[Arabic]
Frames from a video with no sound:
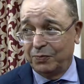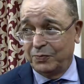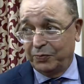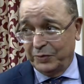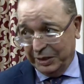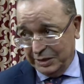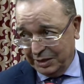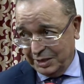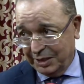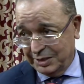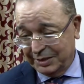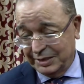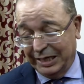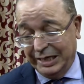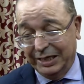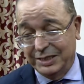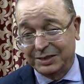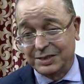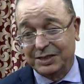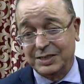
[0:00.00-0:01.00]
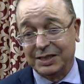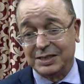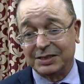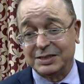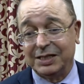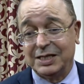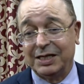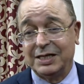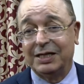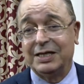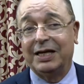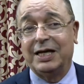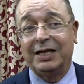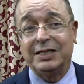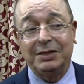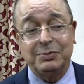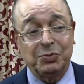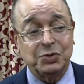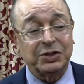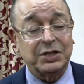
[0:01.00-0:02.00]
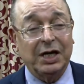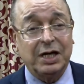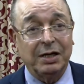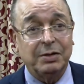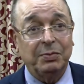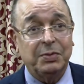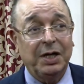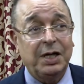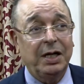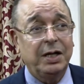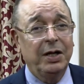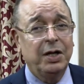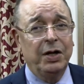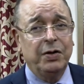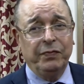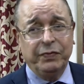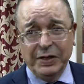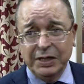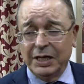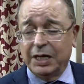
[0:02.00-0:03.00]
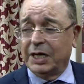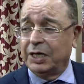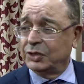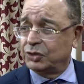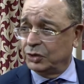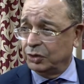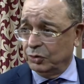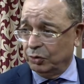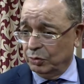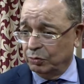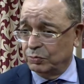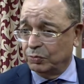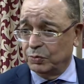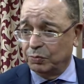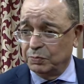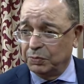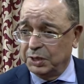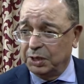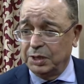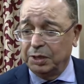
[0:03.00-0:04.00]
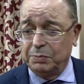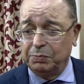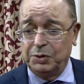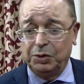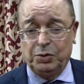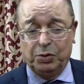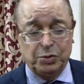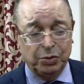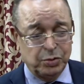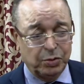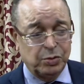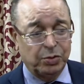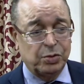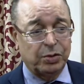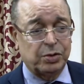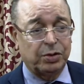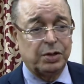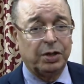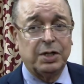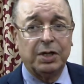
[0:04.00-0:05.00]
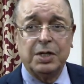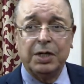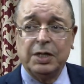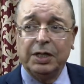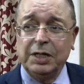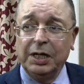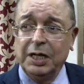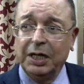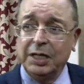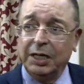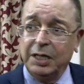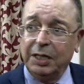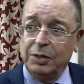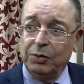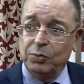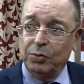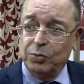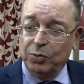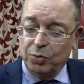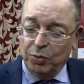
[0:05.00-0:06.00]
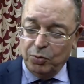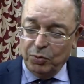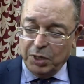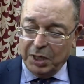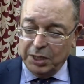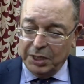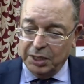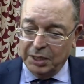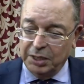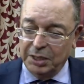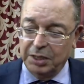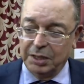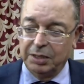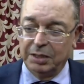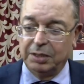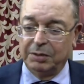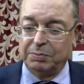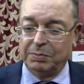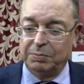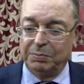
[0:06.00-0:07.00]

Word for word: في اطار الساحه السياسيه لان هذه مساهمه في نقاش عمومي بحضور يعني وهو يعني